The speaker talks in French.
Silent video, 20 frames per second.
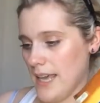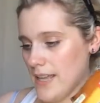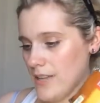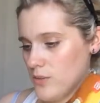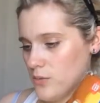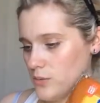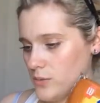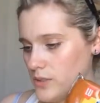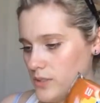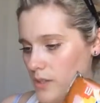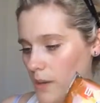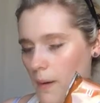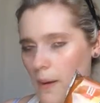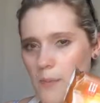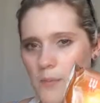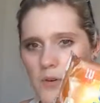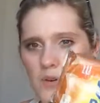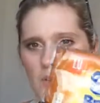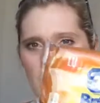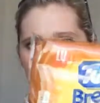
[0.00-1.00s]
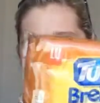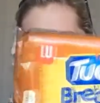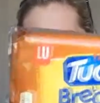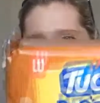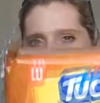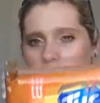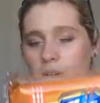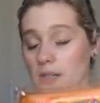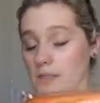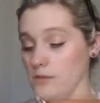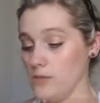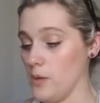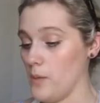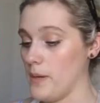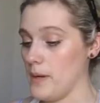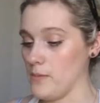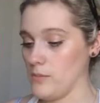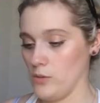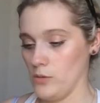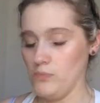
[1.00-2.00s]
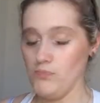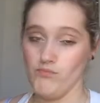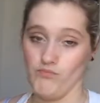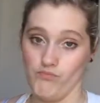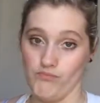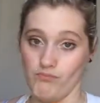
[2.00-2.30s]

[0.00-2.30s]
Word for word: Et donc normalement le paquet, enfin normalement,